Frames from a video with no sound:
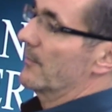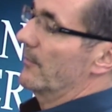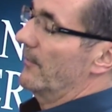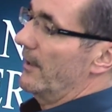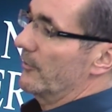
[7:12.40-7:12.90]

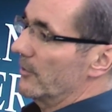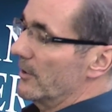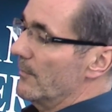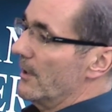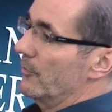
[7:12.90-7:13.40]
bewahren und
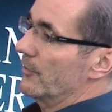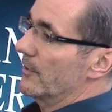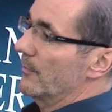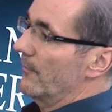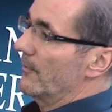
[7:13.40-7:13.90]
immer und
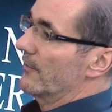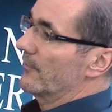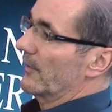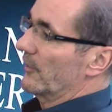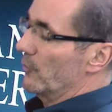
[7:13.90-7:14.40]
immer wieder
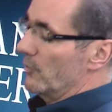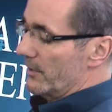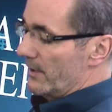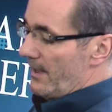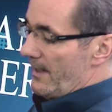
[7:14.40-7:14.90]

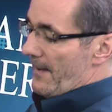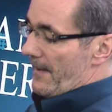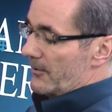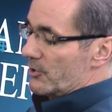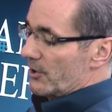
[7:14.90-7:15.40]
versuchen,
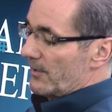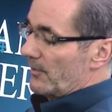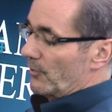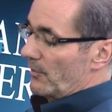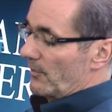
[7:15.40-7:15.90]
einen Schritt
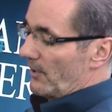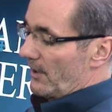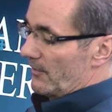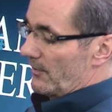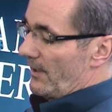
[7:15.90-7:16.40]

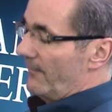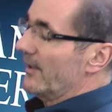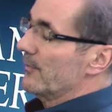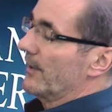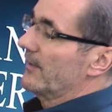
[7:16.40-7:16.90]
zurückzugehen und zu sagen,
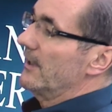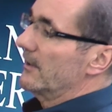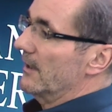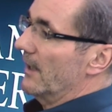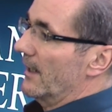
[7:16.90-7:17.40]
was passiert
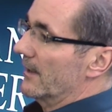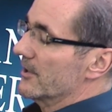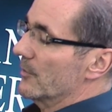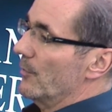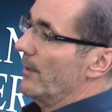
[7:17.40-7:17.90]
hier eigentlich
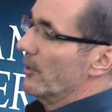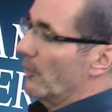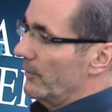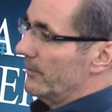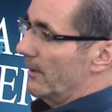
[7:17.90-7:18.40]
im Moment?
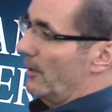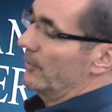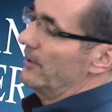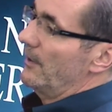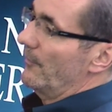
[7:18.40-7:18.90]
Und auch
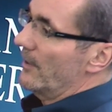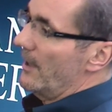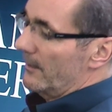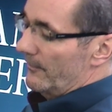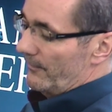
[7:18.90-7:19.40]
nie die
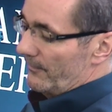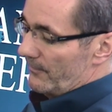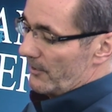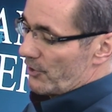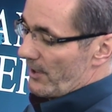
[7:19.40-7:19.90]
Frage
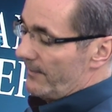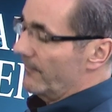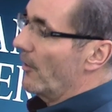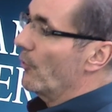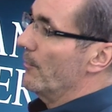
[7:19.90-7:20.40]
verstellen,
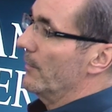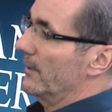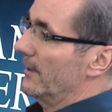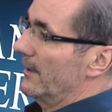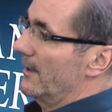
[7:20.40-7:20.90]
warum
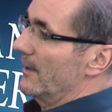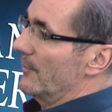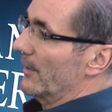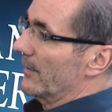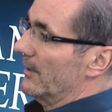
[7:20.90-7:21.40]

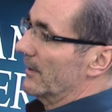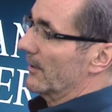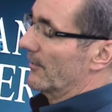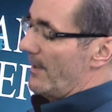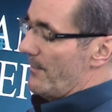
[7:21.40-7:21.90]
passiert
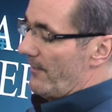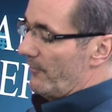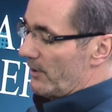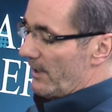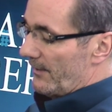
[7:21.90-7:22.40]
das? Weil man
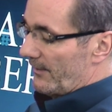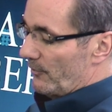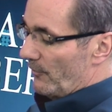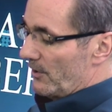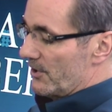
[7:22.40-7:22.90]
wird erst
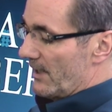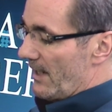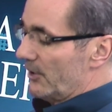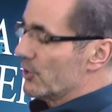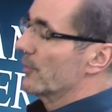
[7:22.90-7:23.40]
zu wirklichen
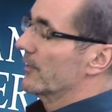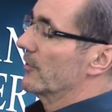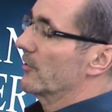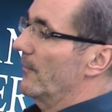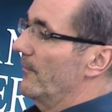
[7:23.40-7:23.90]

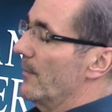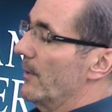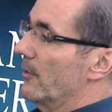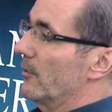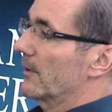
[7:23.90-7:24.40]
Ratschlüssen kommen, wenn
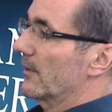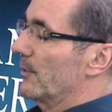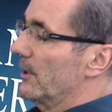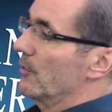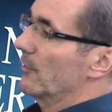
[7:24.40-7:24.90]
man auch das
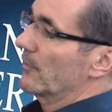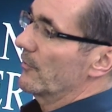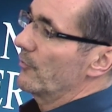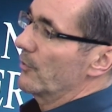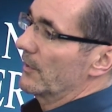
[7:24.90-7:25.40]

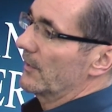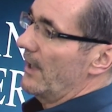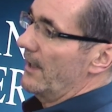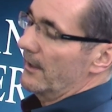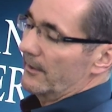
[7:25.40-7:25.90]
Bedingungsgefüge des
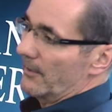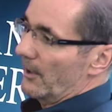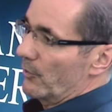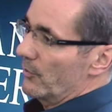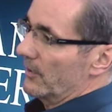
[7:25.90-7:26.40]
anderen
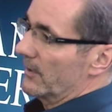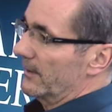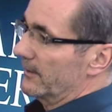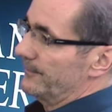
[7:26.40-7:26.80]
ergründet hat